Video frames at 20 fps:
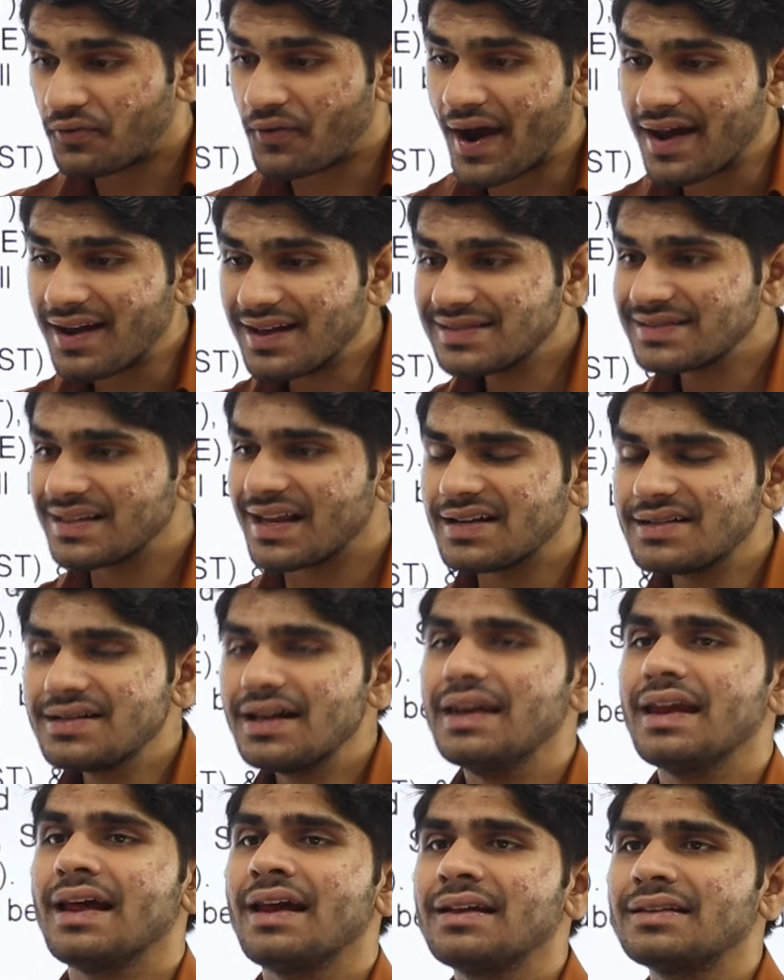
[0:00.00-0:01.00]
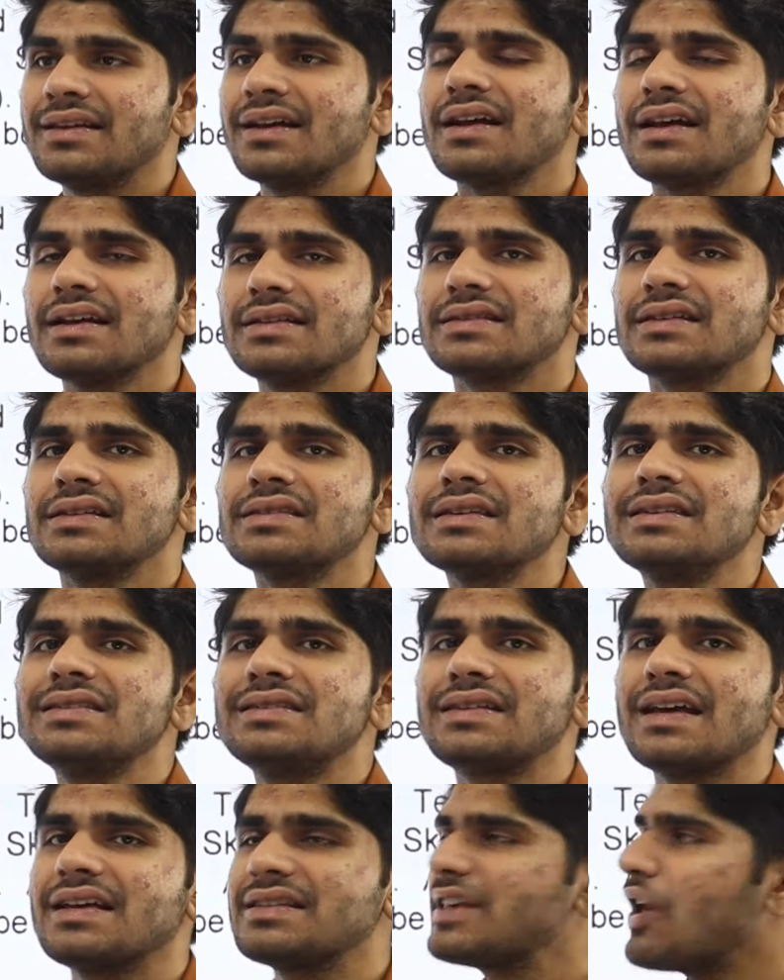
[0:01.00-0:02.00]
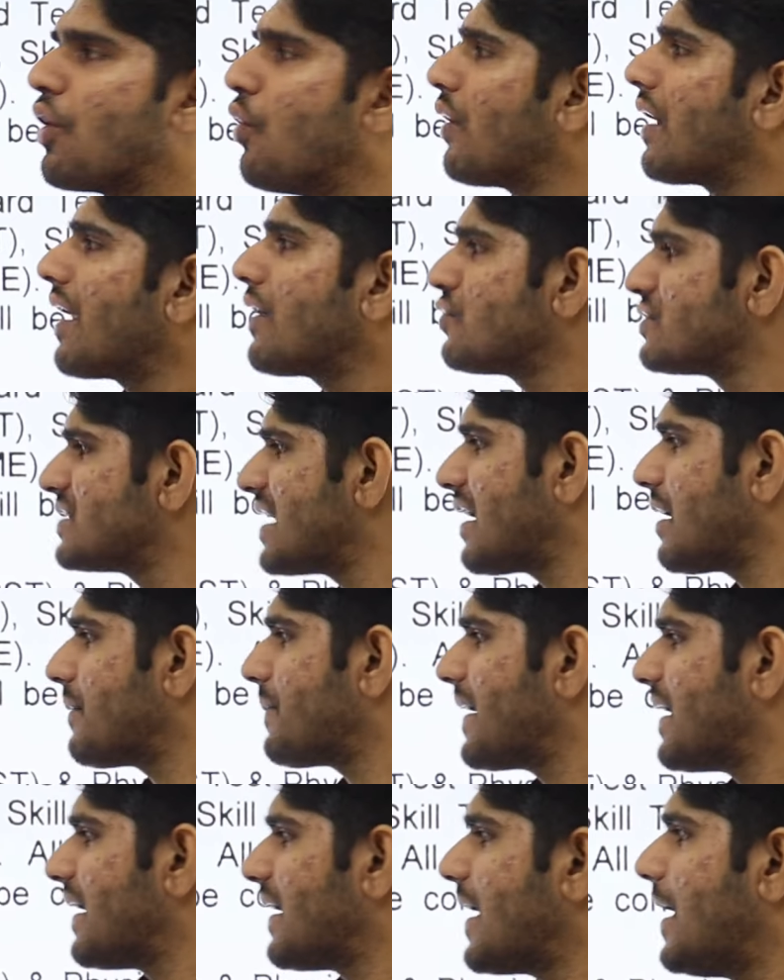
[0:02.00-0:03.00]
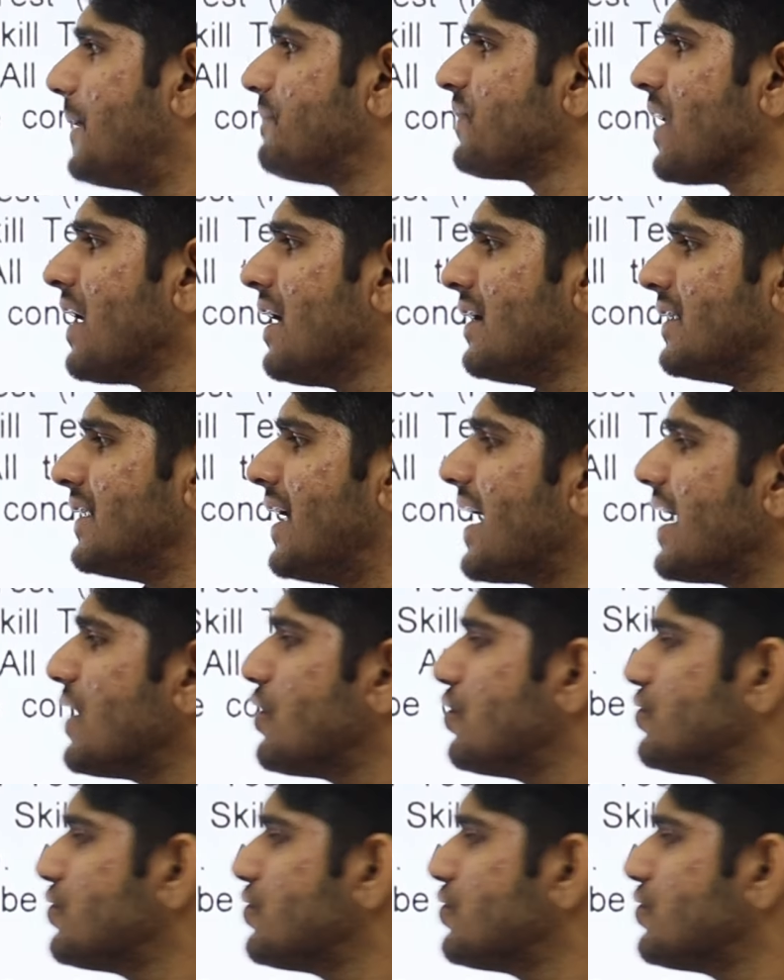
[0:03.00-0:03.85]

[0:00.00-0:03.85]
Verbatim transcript: फाइनल सिलेक्शन लेने तक किस किस स्टेज से होकर गुजरना पड़ेगा देखिए